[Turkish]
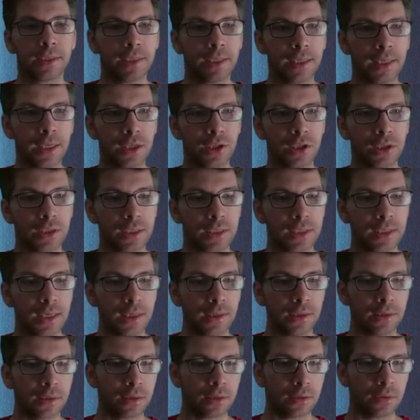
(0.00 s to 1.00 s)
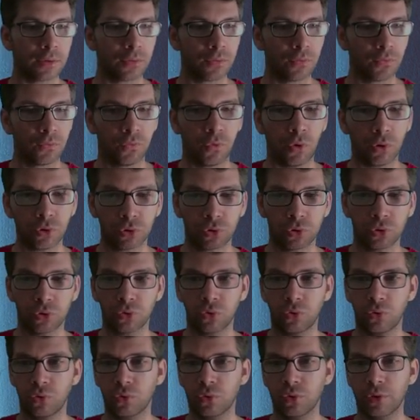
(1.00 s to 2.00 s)
Tarayıcınızdan
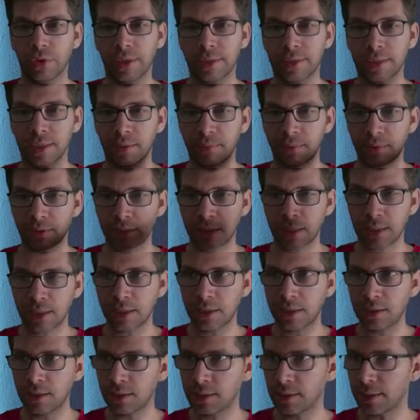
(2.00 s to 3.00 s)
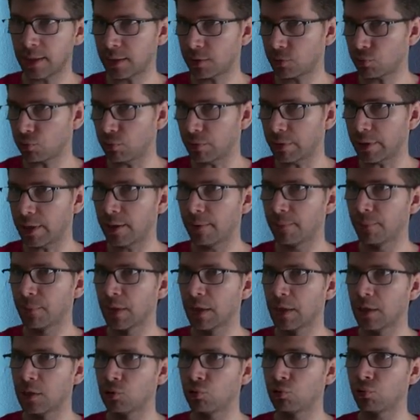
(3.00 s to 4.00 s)
VOT hesabınızda girdikten sonra
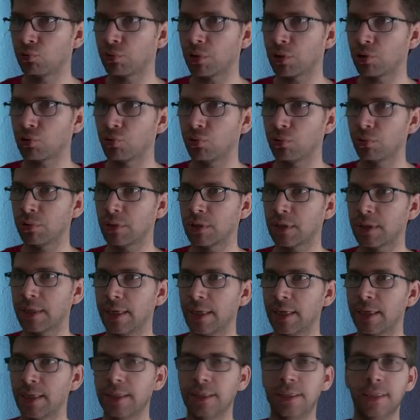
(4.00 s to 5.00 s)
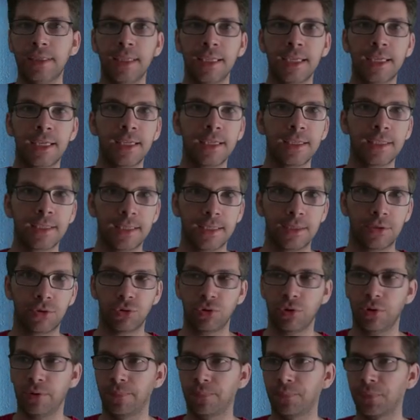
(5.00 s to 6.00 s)
şurada sol üstte nickiniz
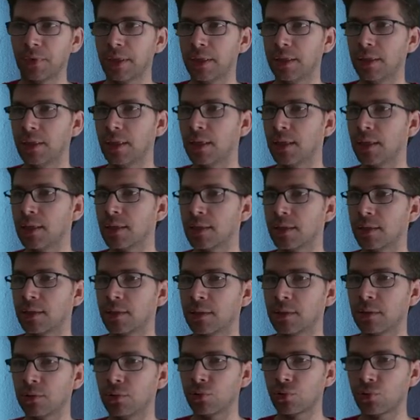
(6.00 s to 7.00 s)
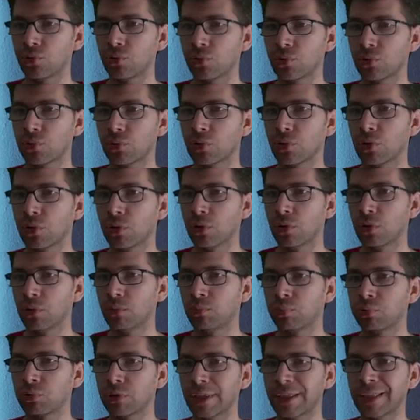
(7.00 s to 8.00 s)
yazıyor. Nickinize tıklıyorsunuz.
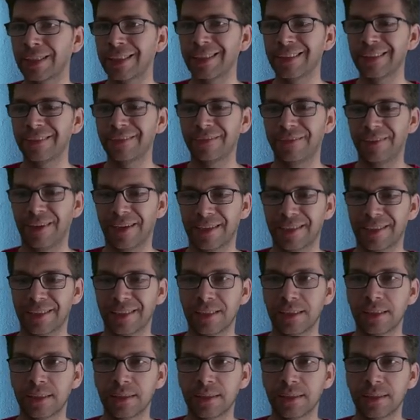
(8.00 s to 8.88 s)
Burada klanım var.